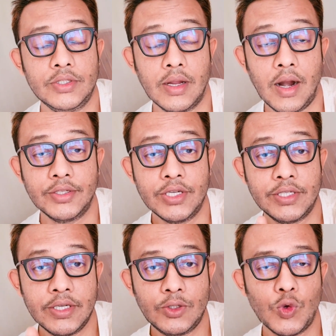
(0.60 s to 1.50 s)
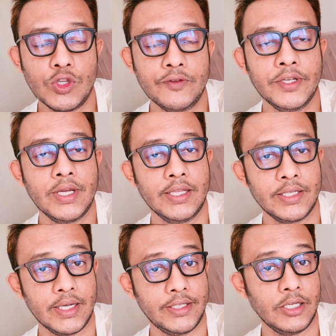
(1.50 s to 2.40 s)
যারা আর্জেন্টিনার ট্যুরিস্ট ভিসা
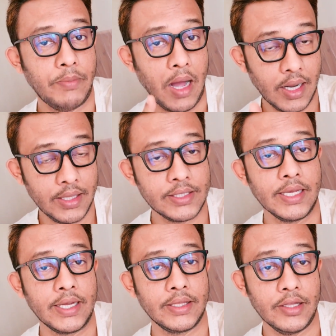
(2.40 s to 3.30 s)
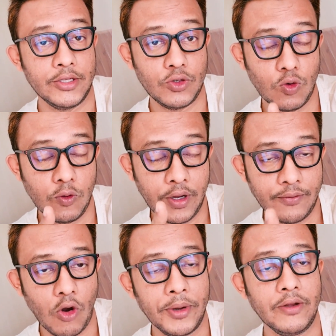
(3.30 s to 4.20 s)
নিতে চাচ্ছেন বাংলাদেশ থেকে তাদের জন্য খুবই
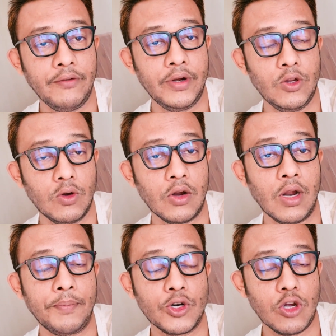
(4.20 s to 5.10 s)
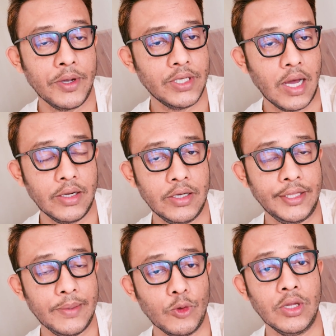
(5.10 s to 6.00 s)
ইনফরমেটিভ ভিডিও কারণ আপনারা সবাই জানেন
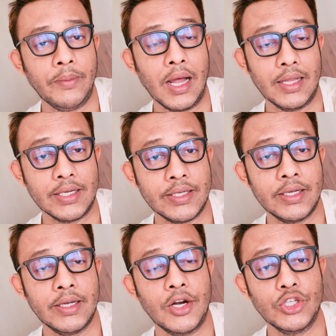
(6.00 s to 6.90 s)
ইতিমধ্যে বাংলাদেশে